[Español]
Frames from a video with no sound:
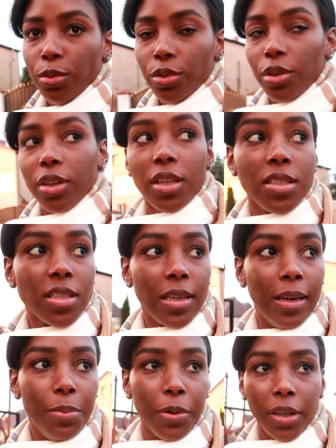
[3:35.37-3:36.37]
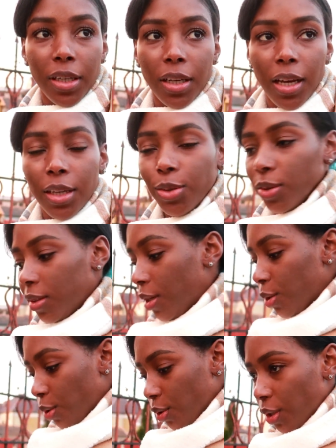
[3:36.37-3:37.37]
un torrencial porque esto está
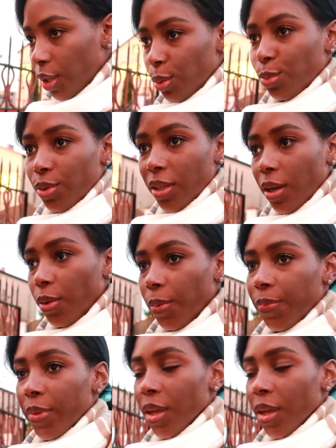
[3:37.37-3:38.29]
todo inundado.